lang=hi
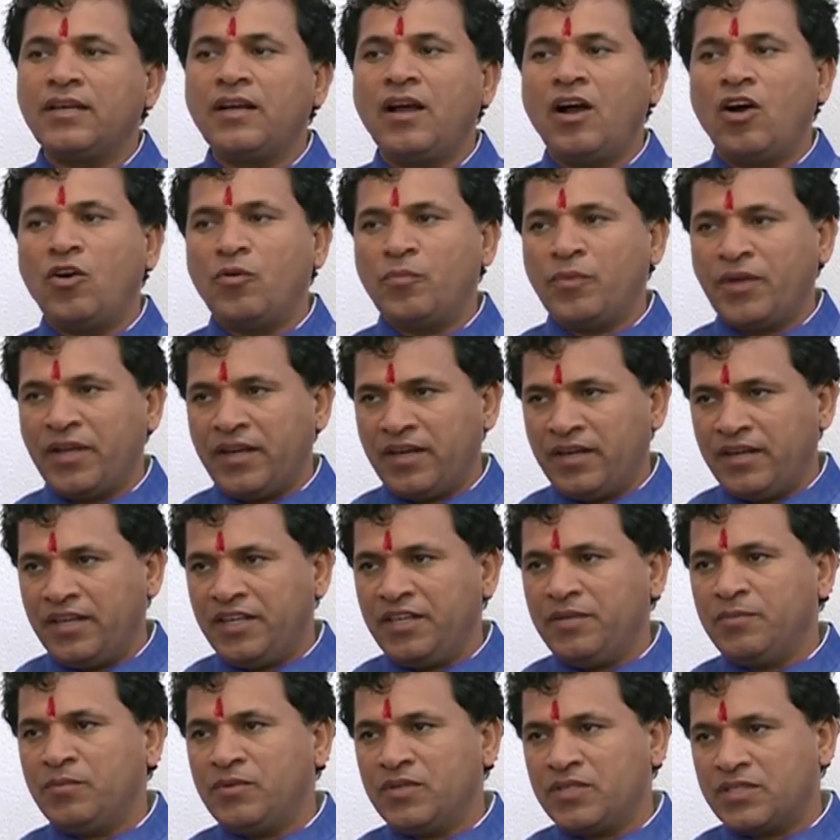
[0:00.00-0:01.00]
एक गांव में एक
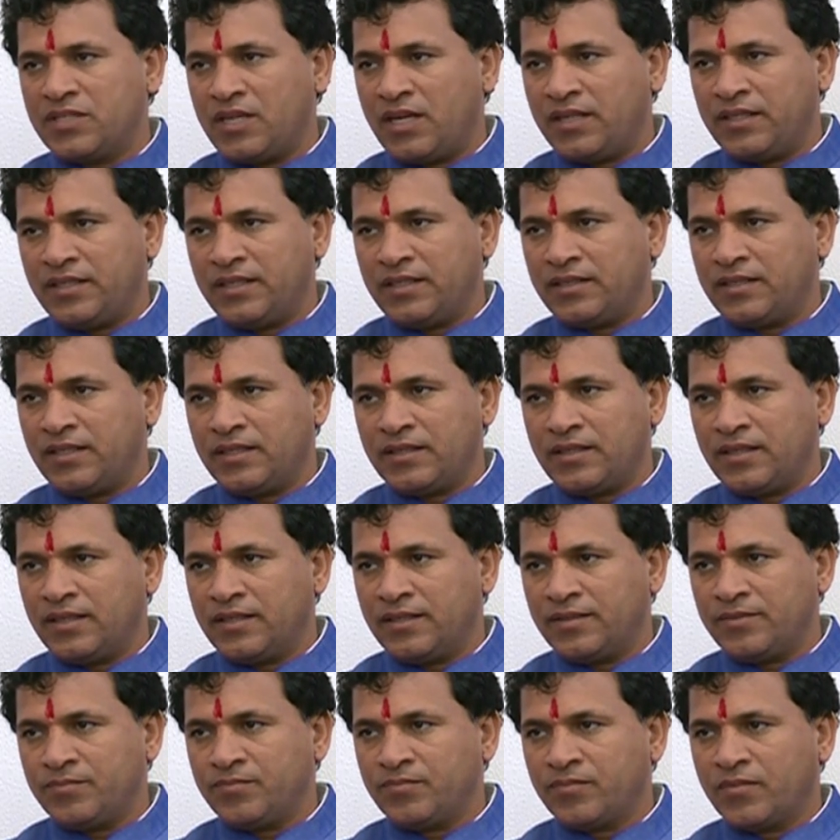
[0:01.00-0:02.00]
गरीब किसान रहता था
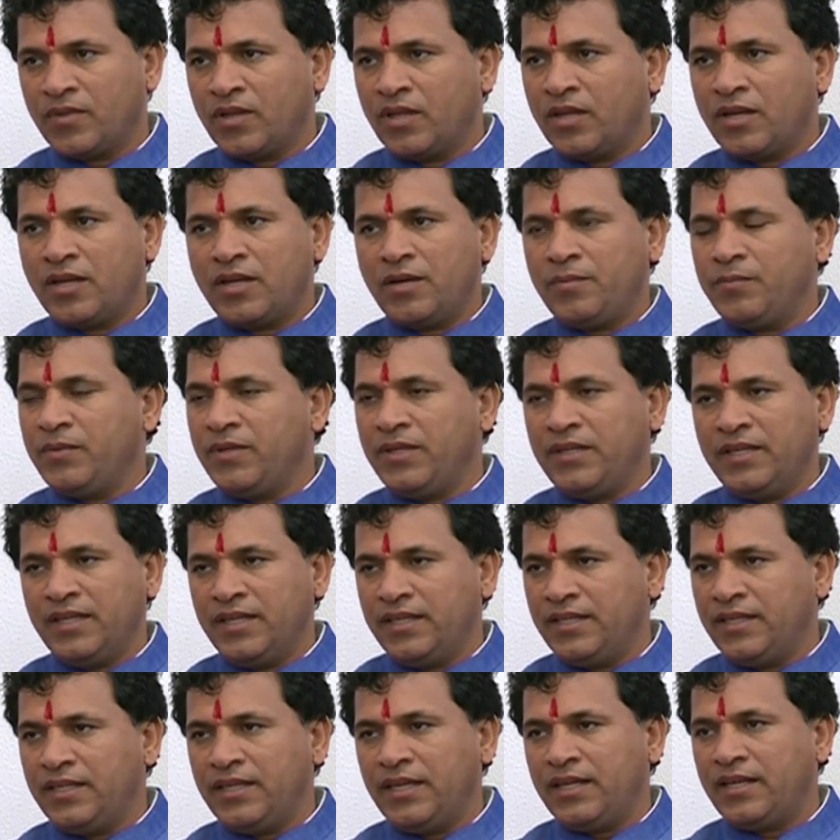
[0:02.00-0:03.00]
कभी
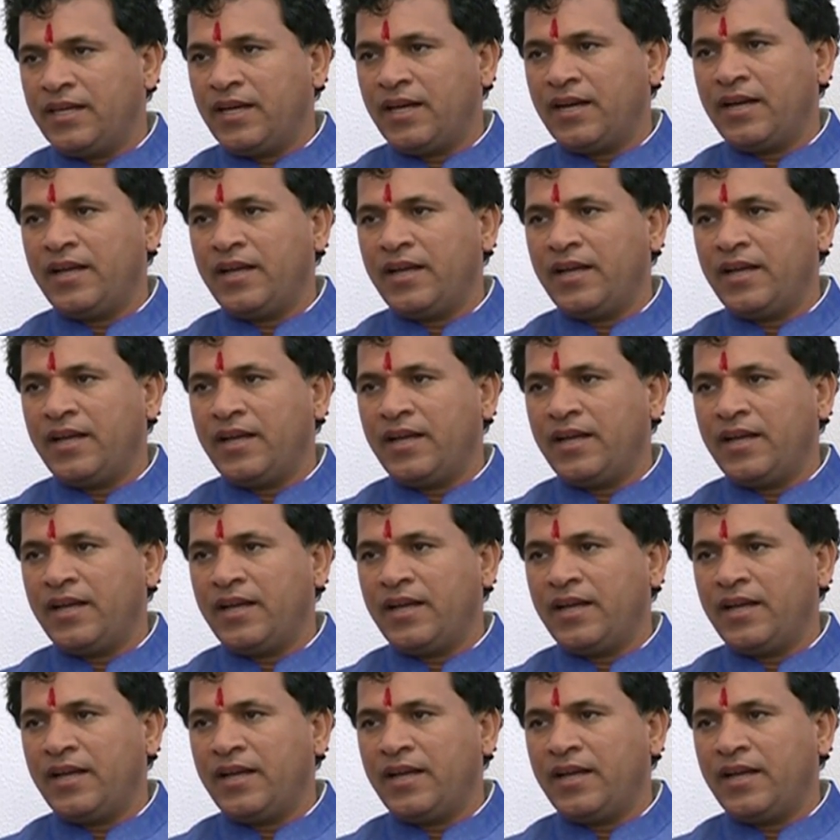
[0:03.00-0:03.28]
ये नहीं लिखा